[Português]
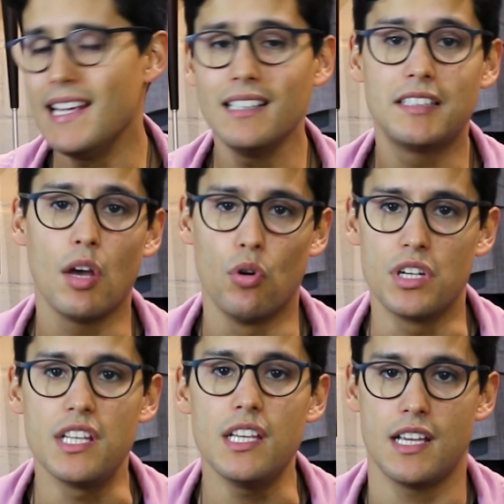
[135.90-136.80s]
Em
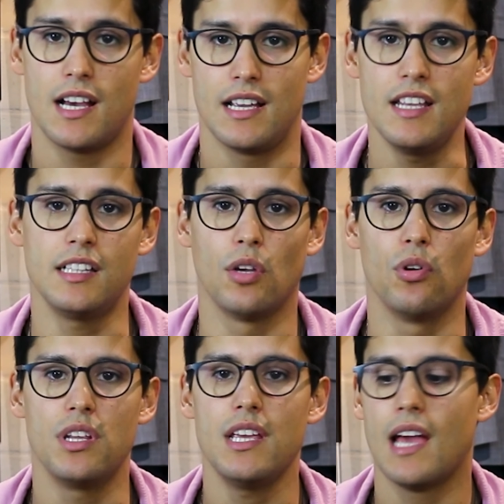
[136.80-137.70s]
teoria, em
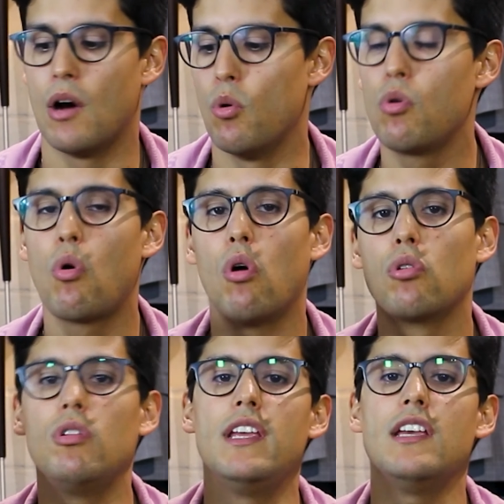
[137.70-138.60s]
teoria, o
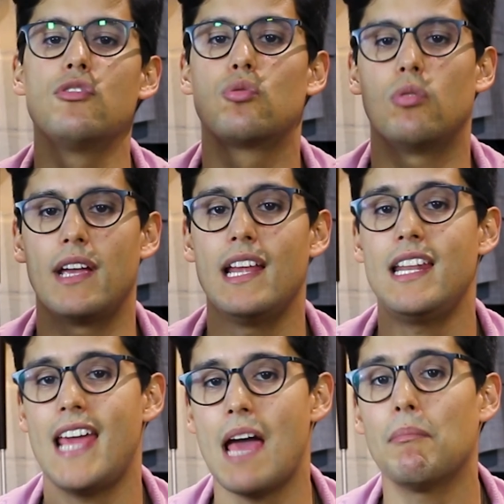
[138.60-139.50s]
couro liso
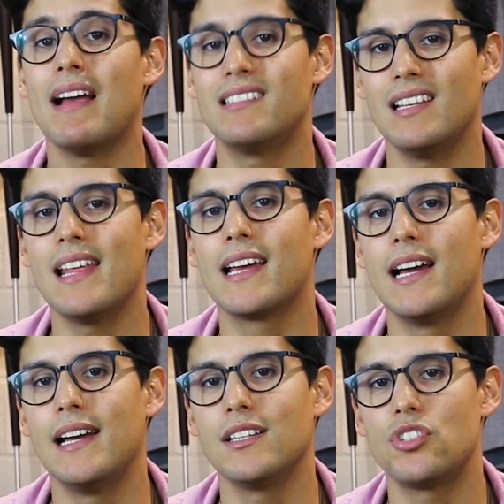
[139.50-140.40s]
ele é mais
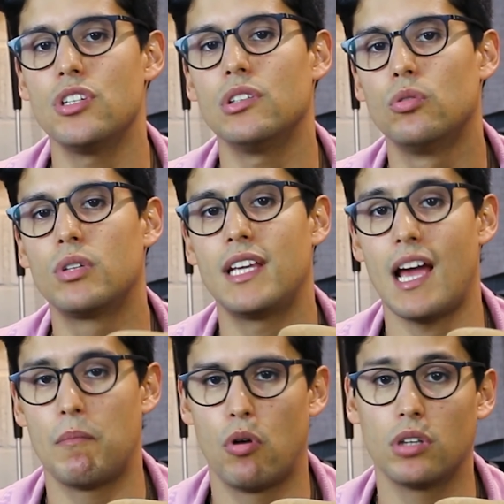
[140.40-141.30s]
elegante do que
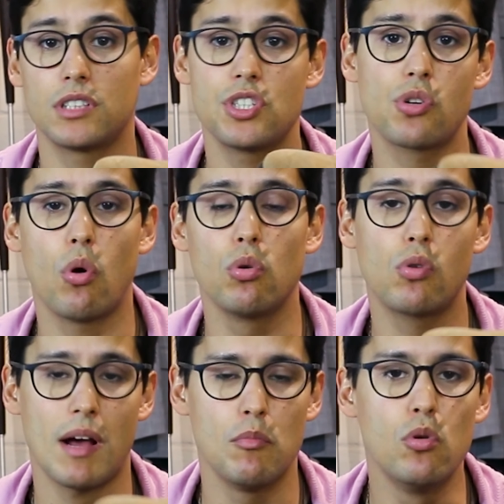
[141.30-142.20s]
a bota de couro
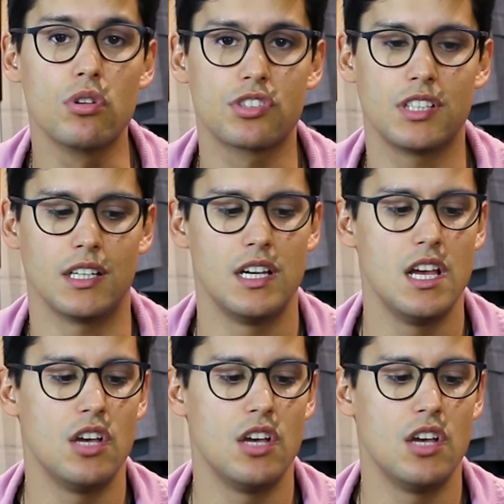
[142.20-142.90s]
camurça.